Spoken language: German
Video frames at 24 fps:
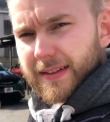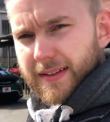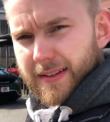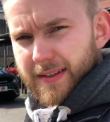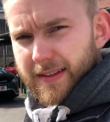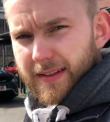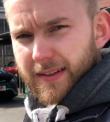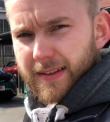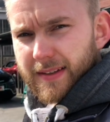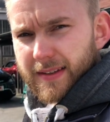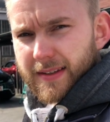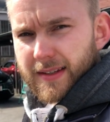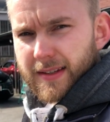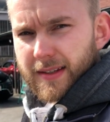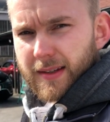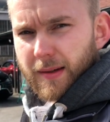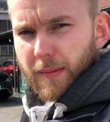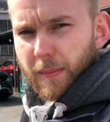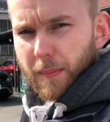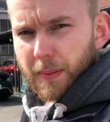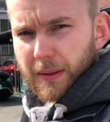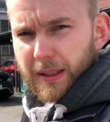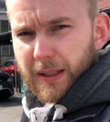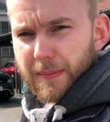Distance,
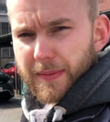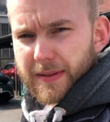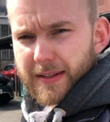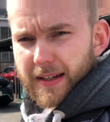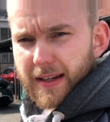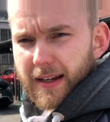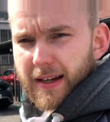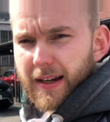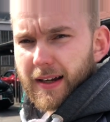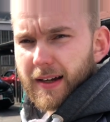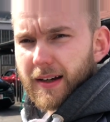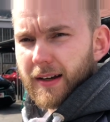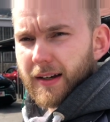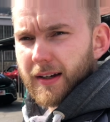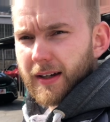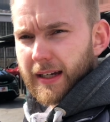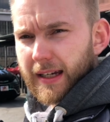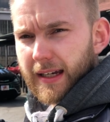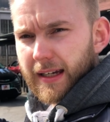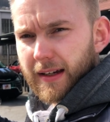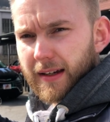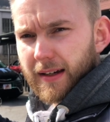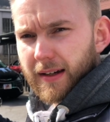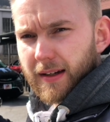Piepser
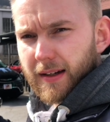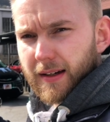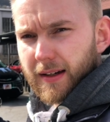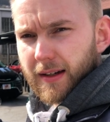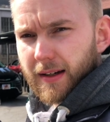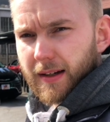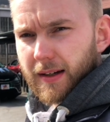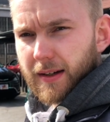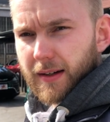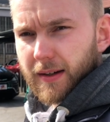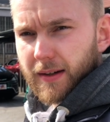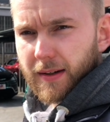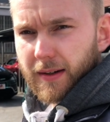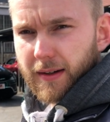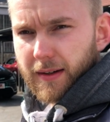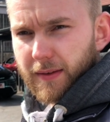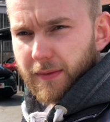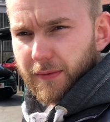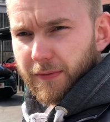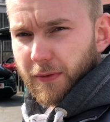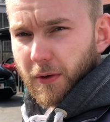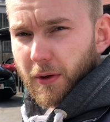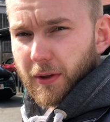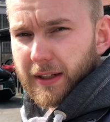
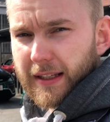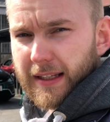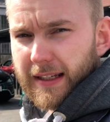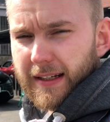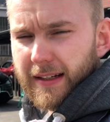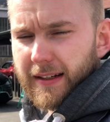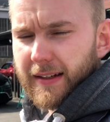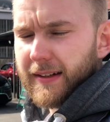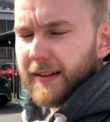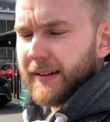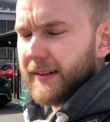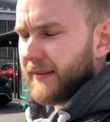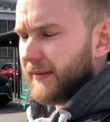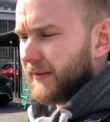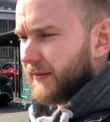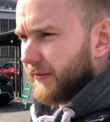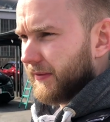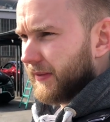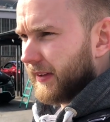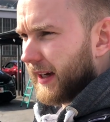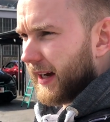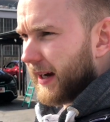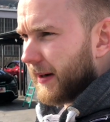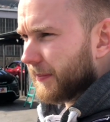vorne hinten.
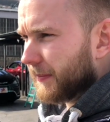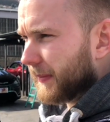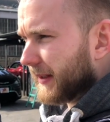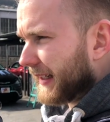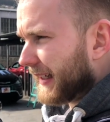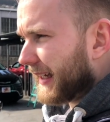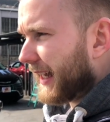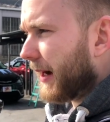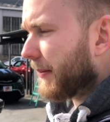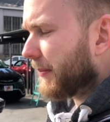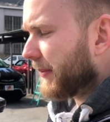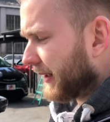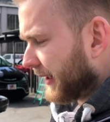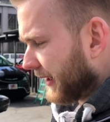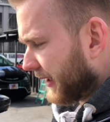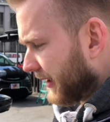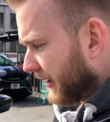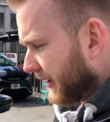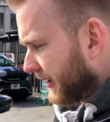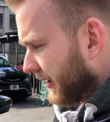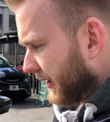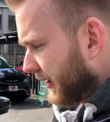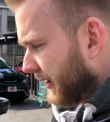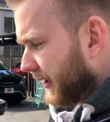Wir haben
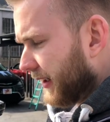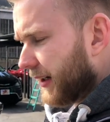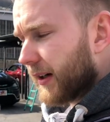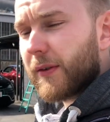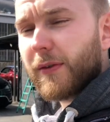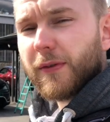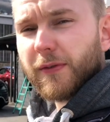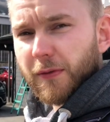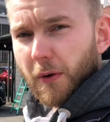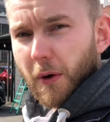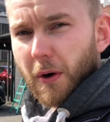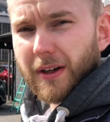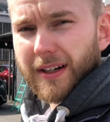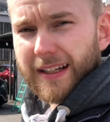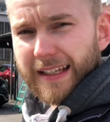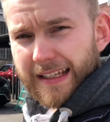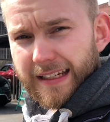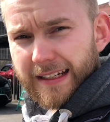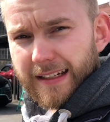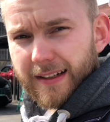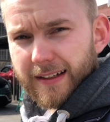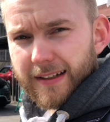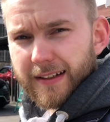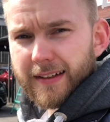Kamera vorne
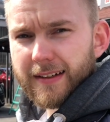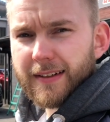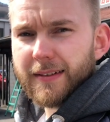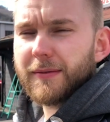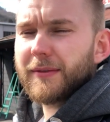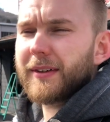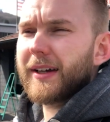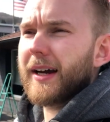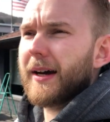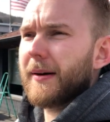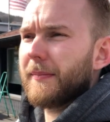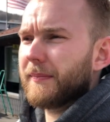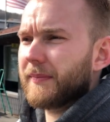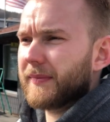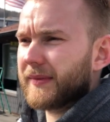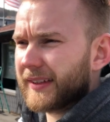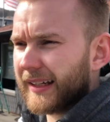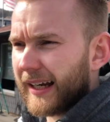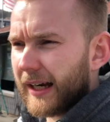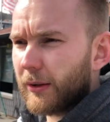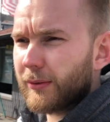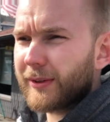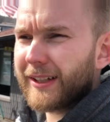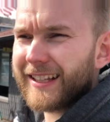hinten. Wir haben
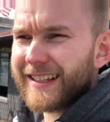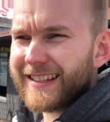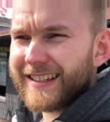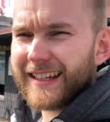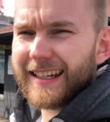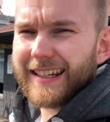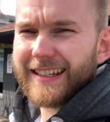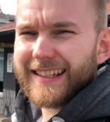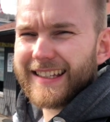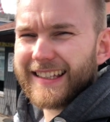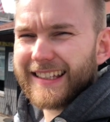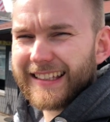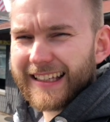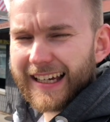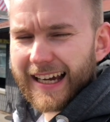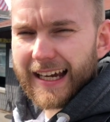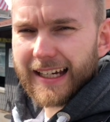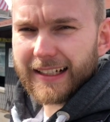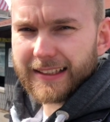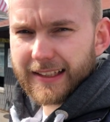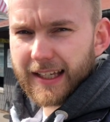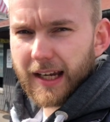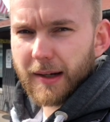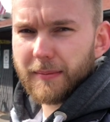
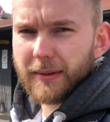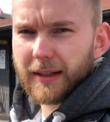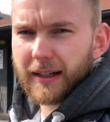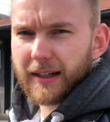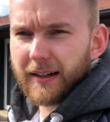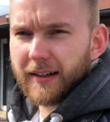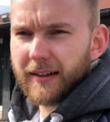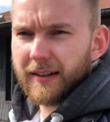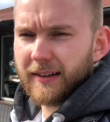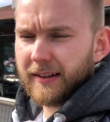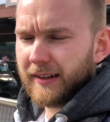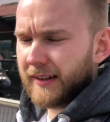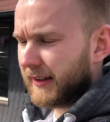360-Grad-Kamera.